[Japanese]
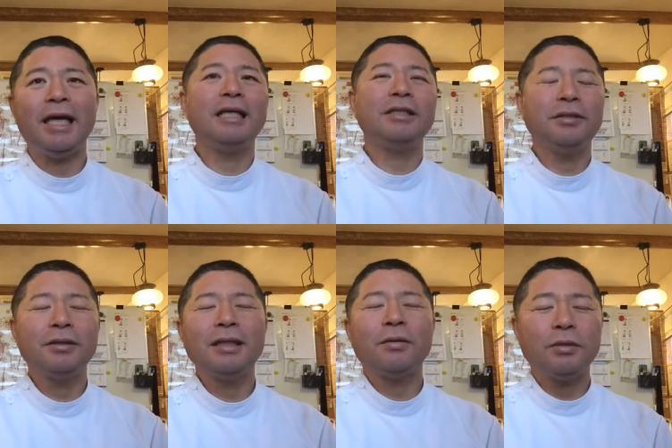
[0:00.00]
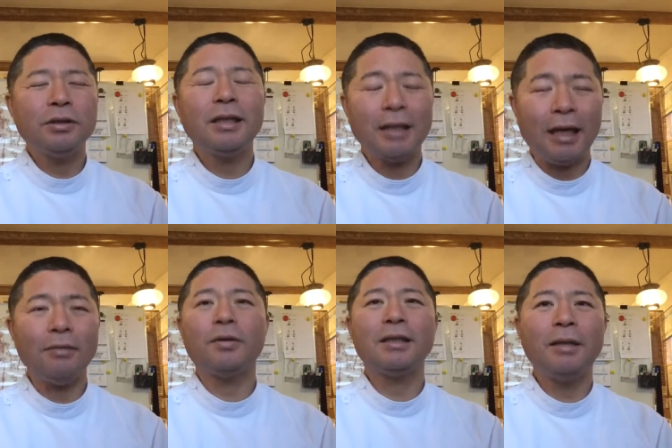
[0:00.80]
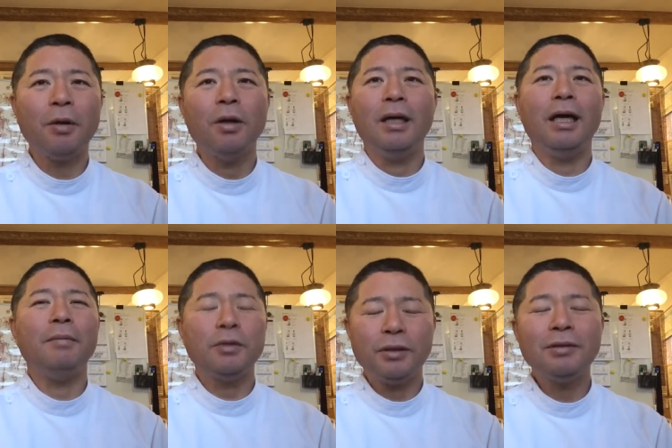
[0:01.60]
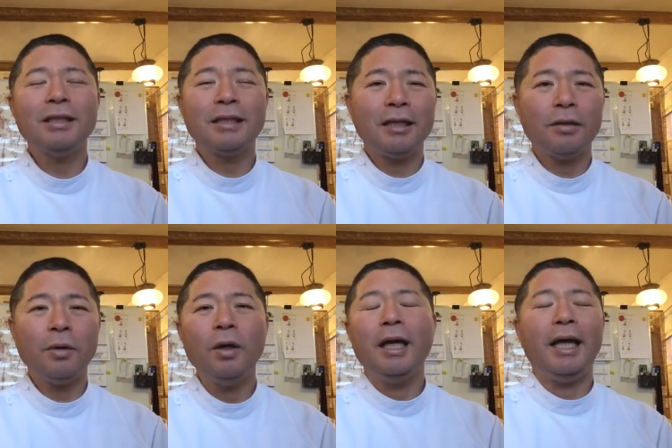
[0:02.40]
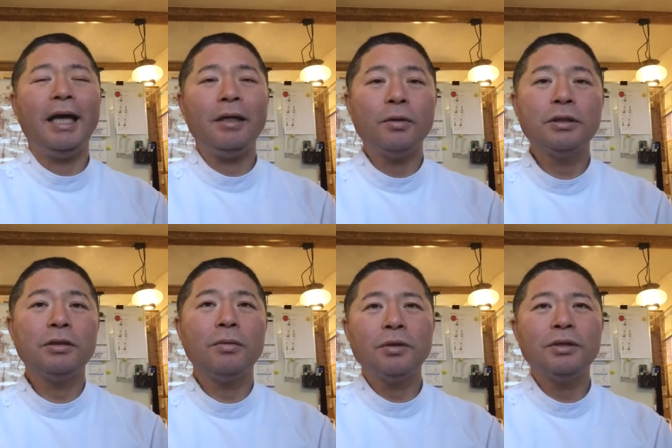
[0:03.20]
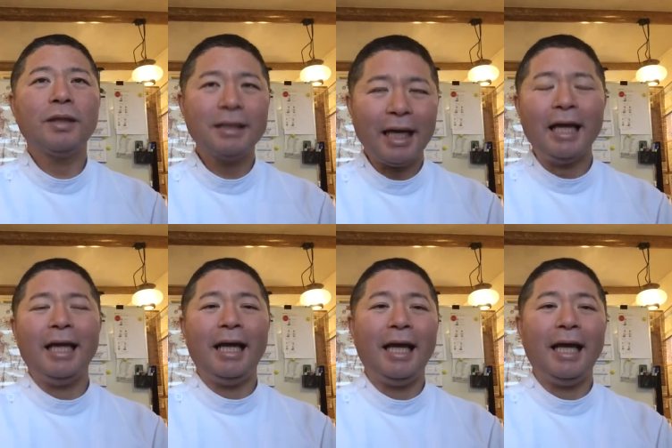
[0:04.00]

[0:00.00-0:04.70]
40肩50肩の方ももちろんですけれども、腰痛をお持ちの方、